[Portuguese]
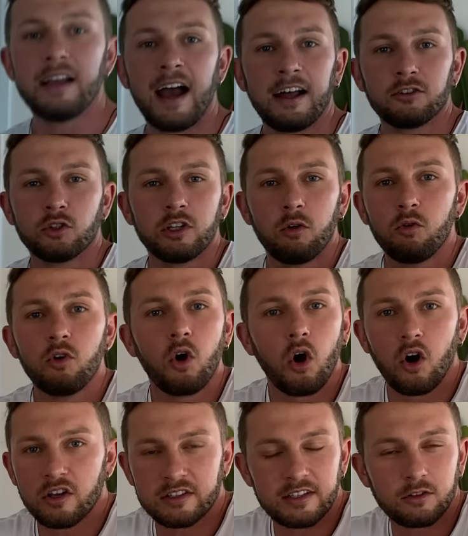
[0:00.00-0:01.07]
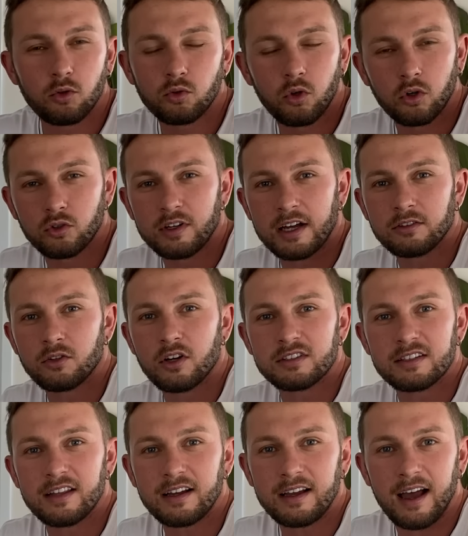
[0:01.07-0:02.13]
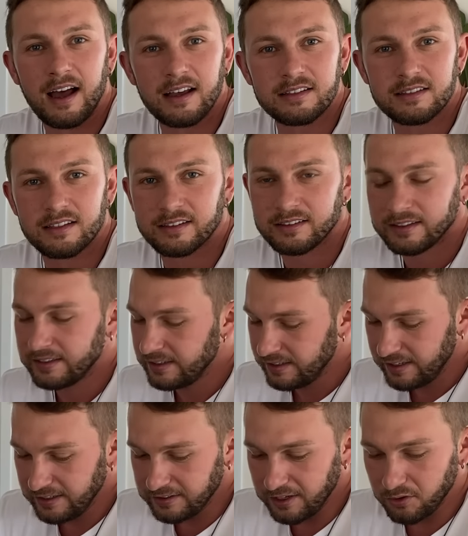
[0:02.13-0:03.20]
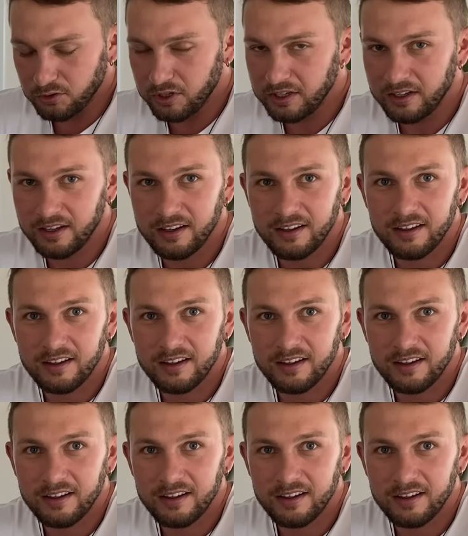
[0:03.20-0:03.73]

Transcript: gato não gosta do dono, gato gosta da casa. Então, é uma pessoa que